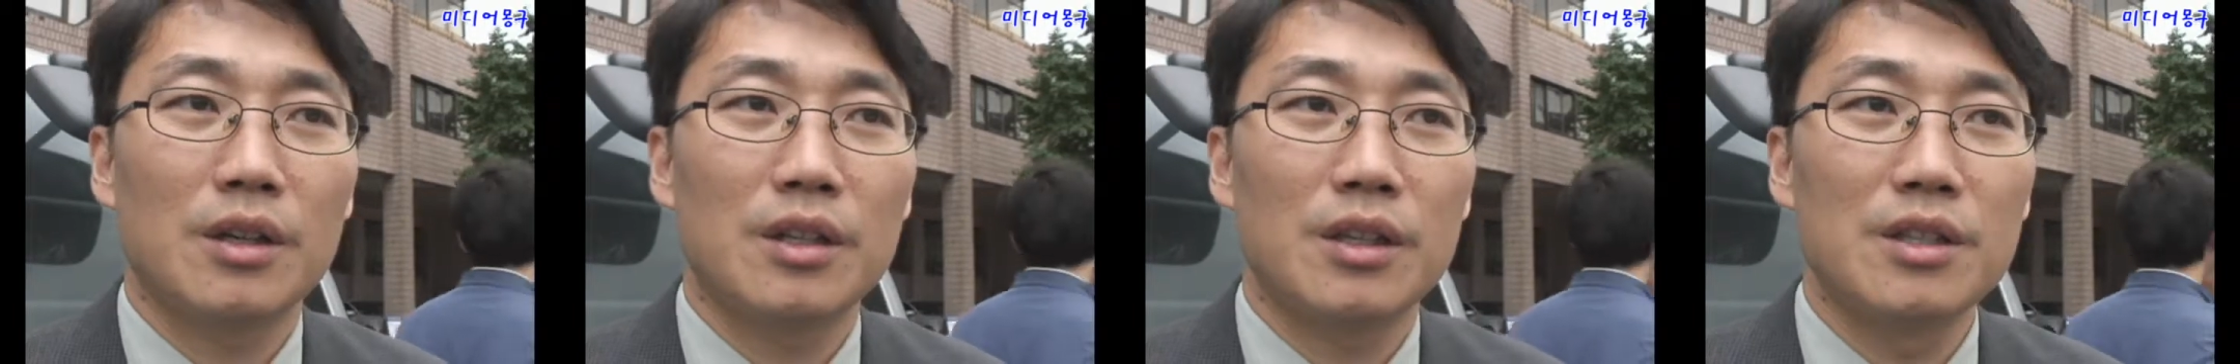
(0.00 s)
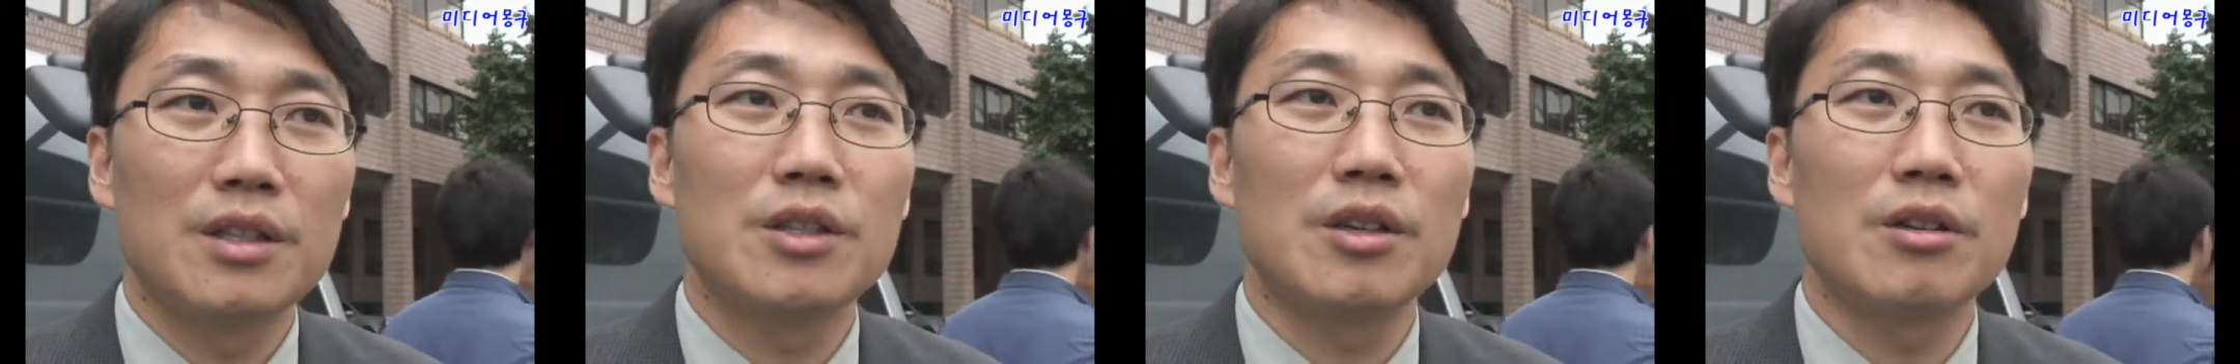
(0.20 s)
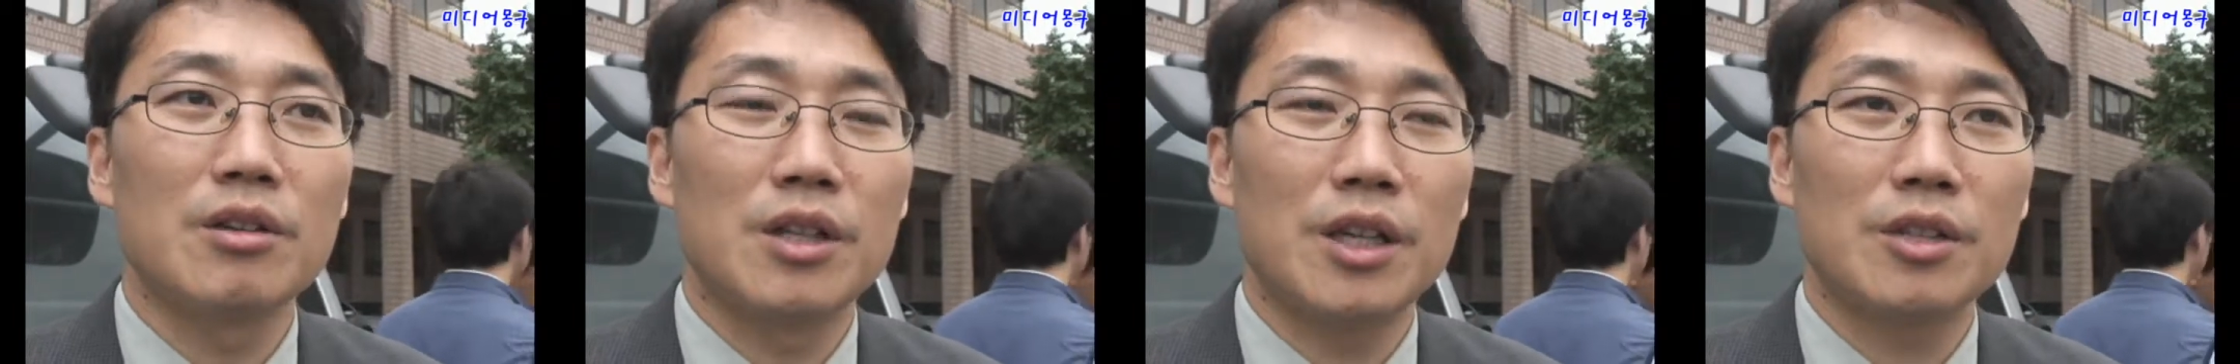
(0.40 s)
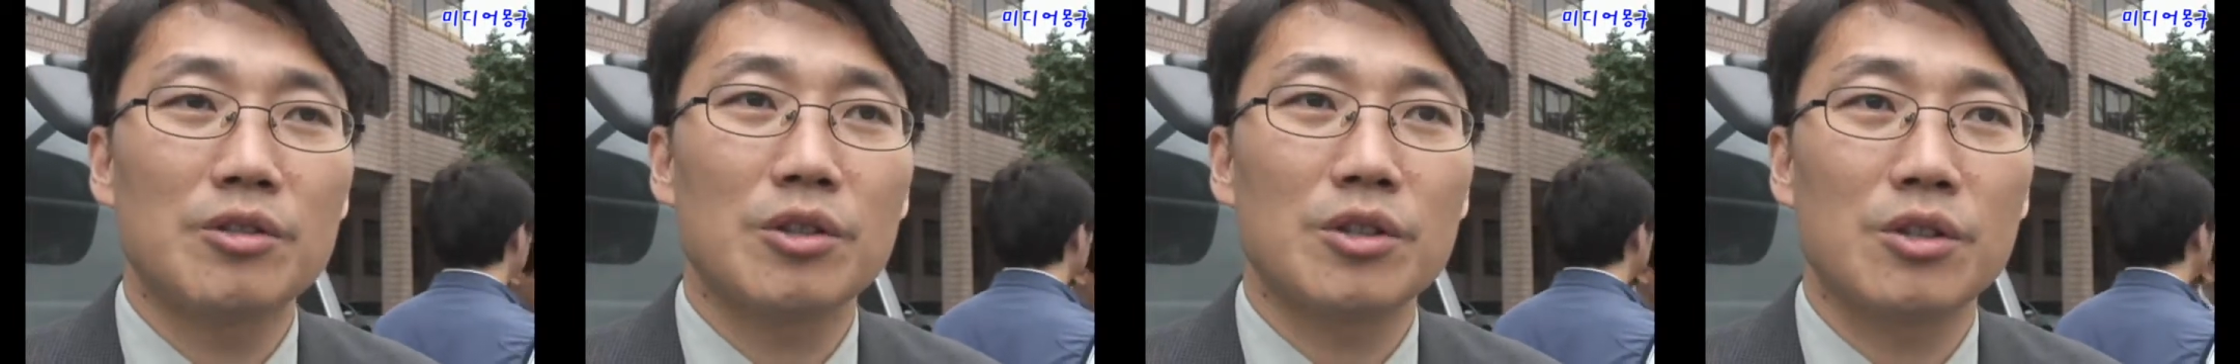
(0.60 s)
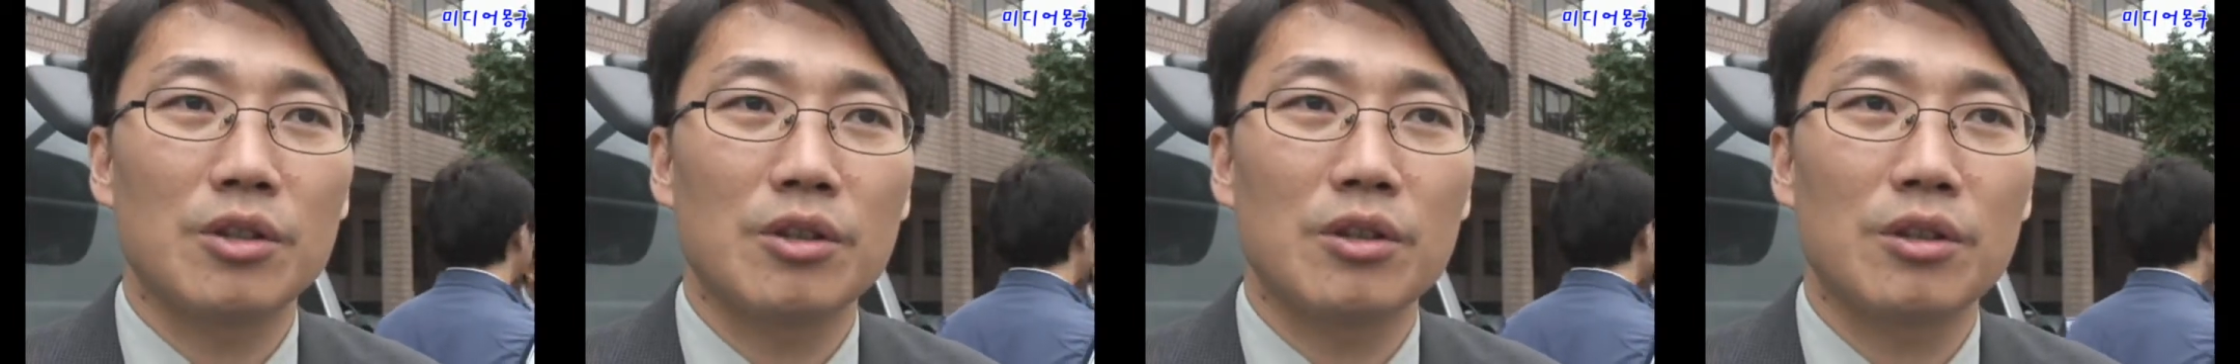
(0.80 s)
인정을
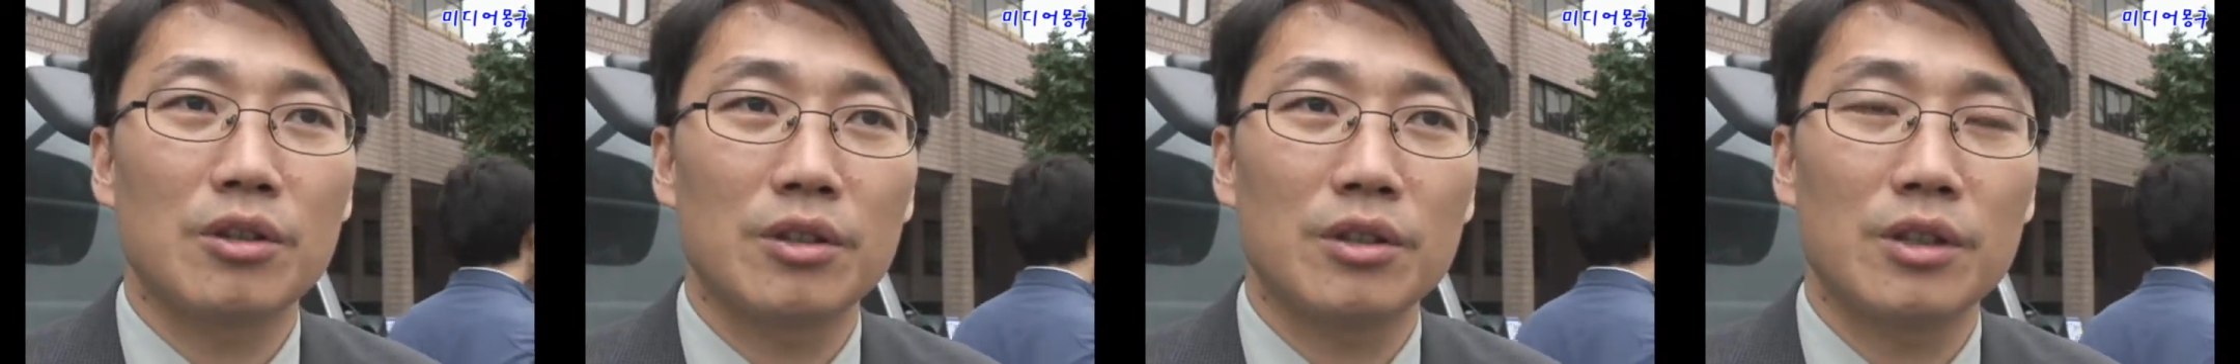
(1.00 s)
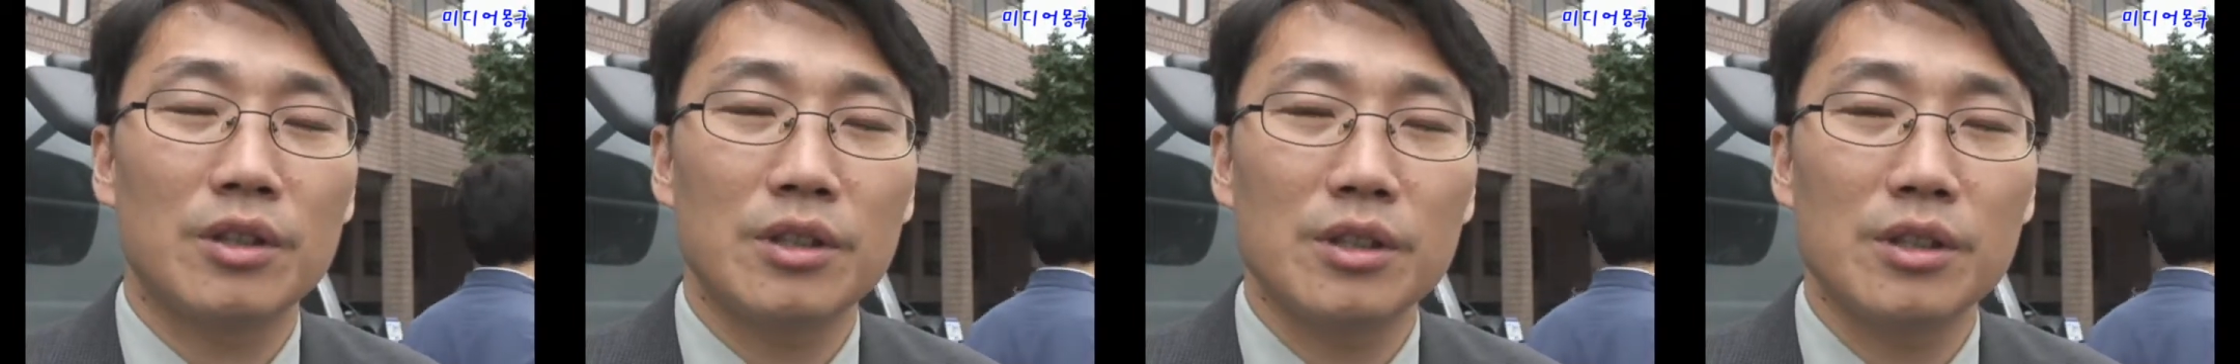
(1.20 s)
해줘서 그런